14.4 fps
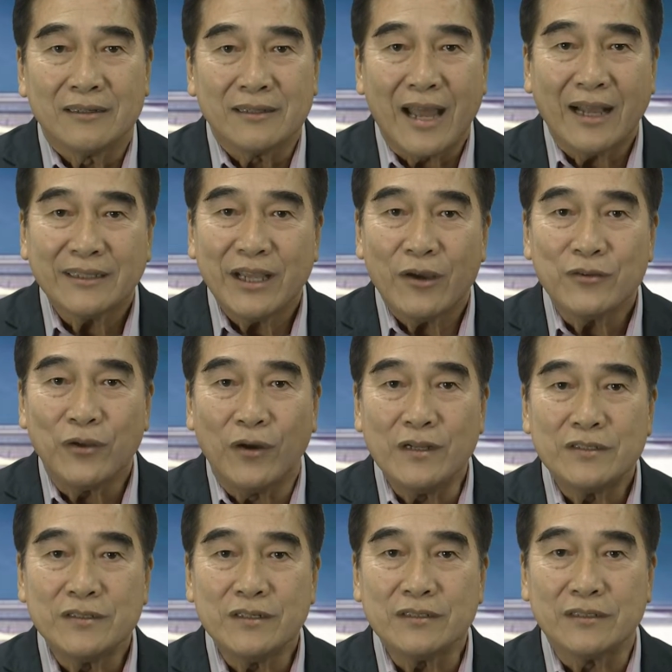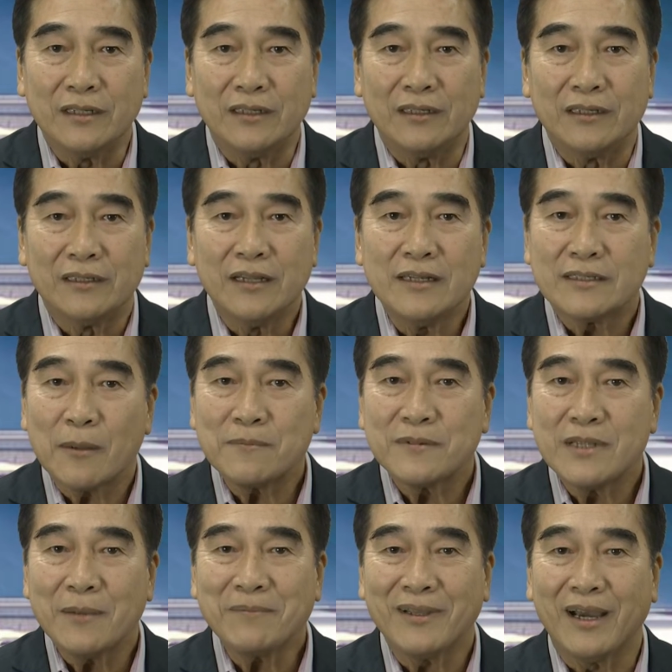đang theo dõi chương trình nên sắp
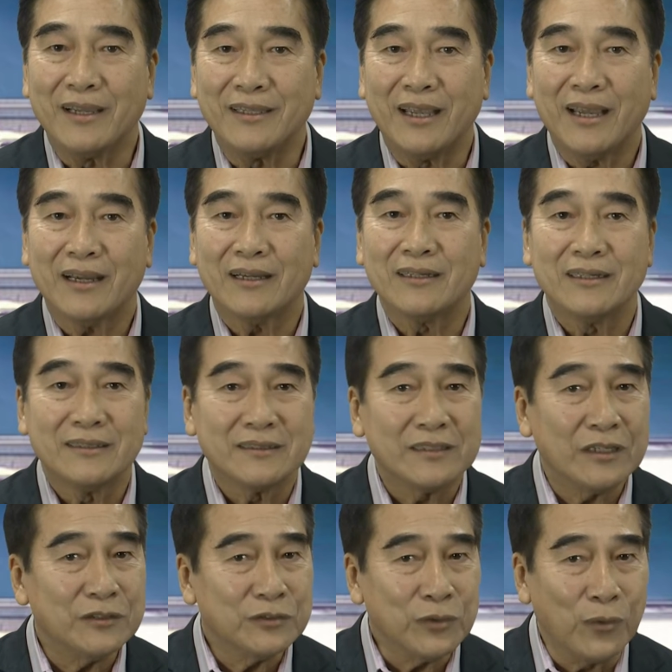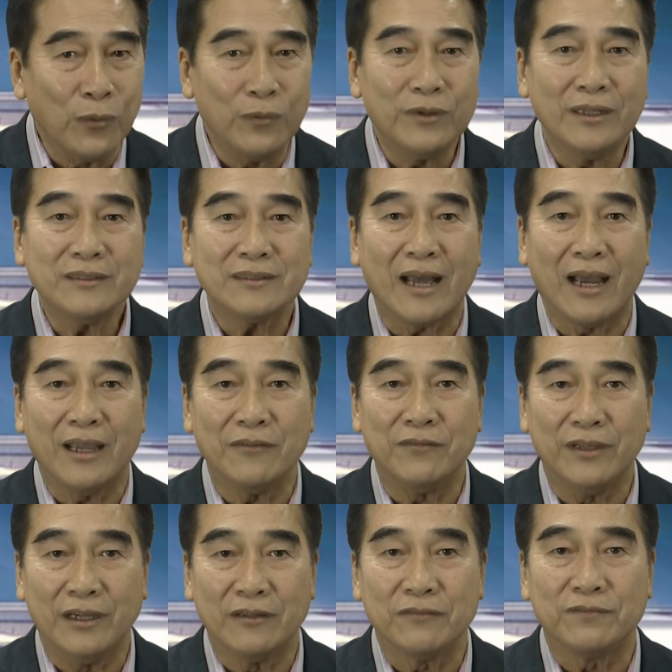xếp thời gian, tranh thủ đến tại
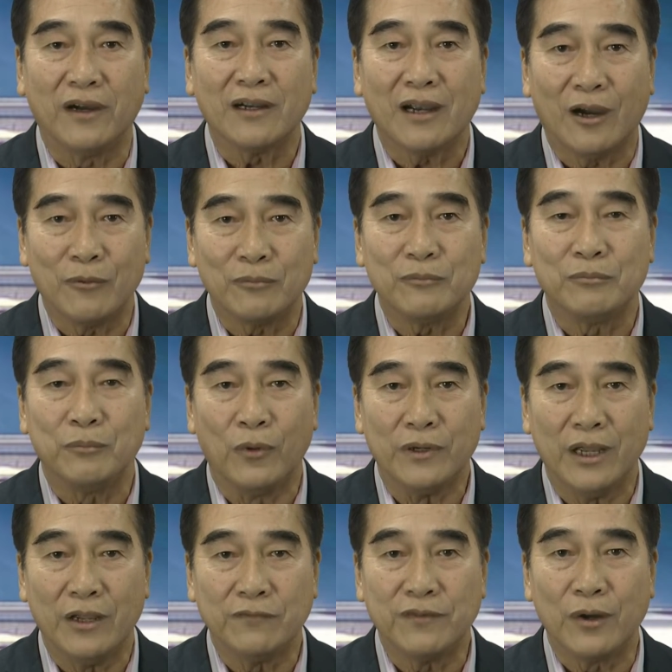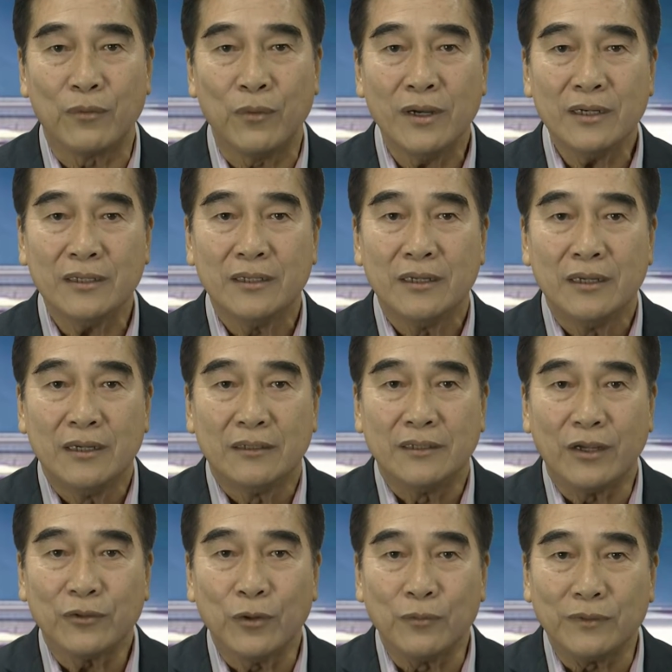Viện Phật Học Bồ Đề Phật Quốc
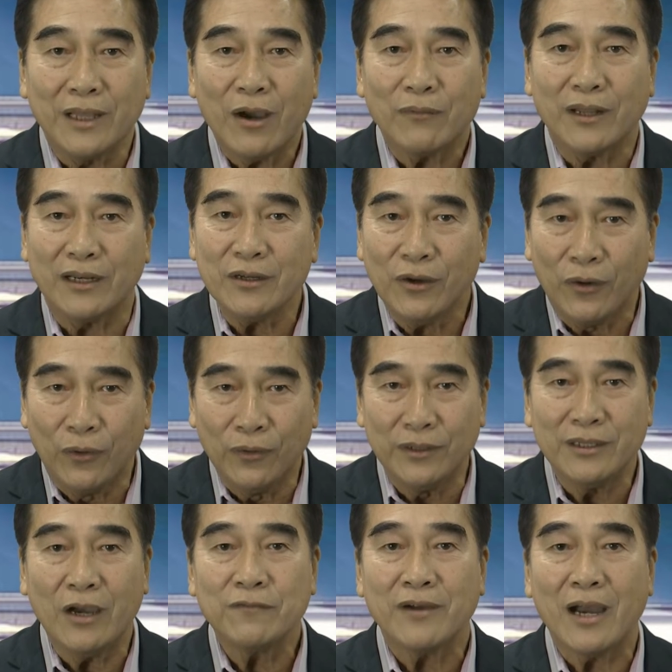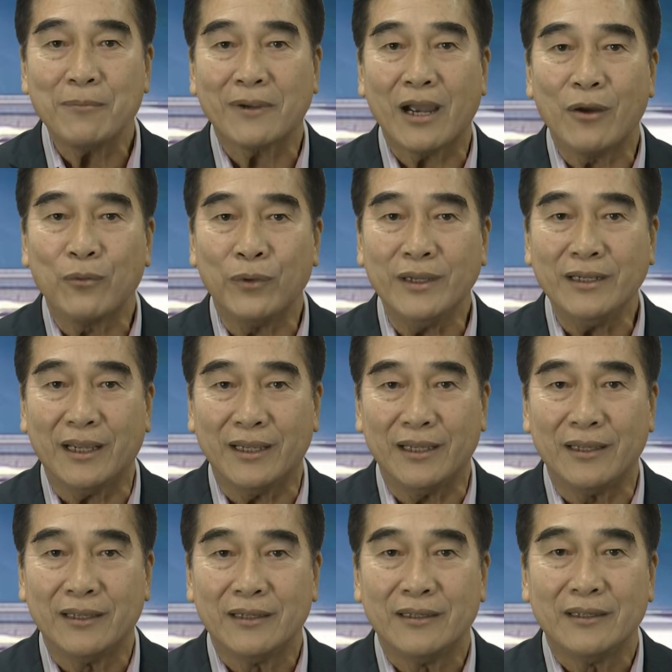để cùng nhau lãnh hội giáo pháp cao quý này.
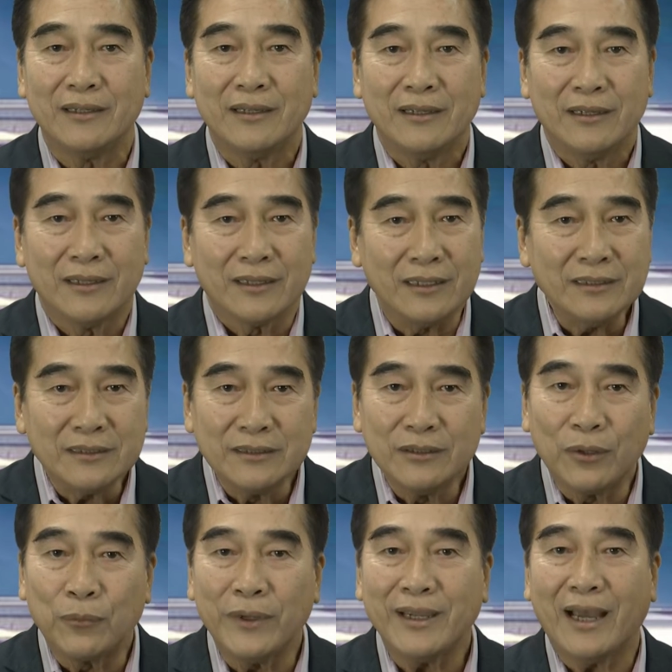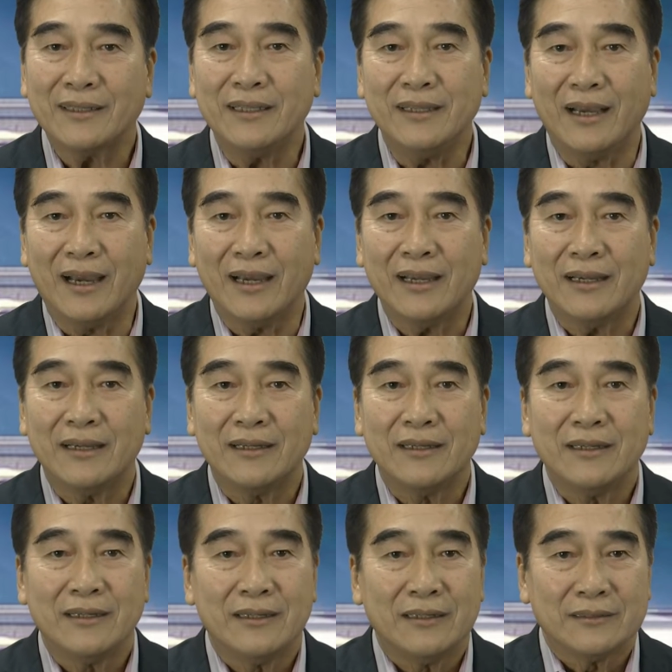Kính thưa quý khán thính giả,
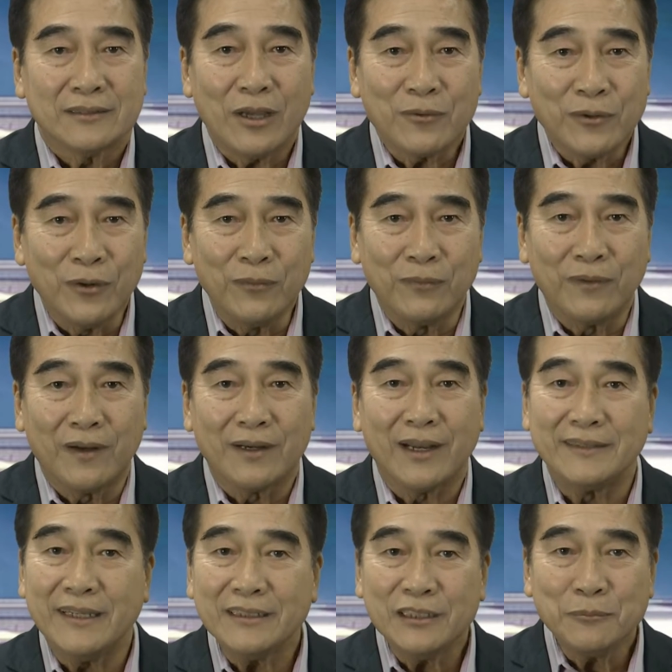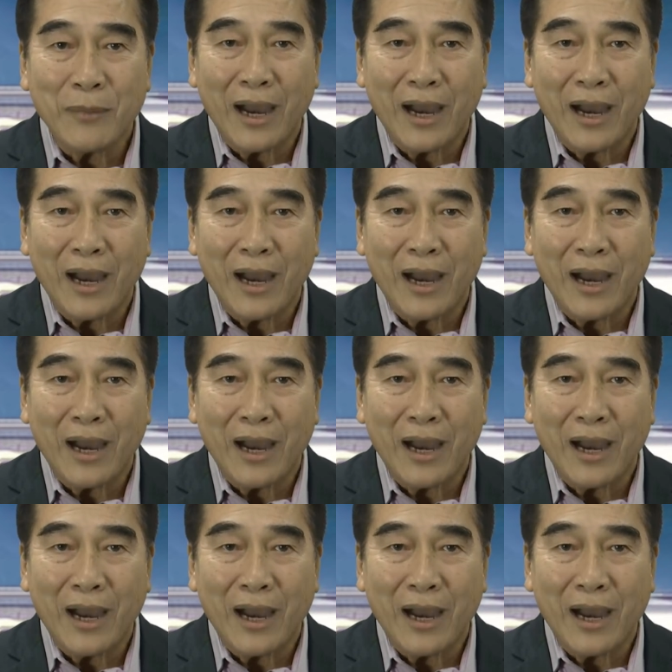sau cùng là tiết thứ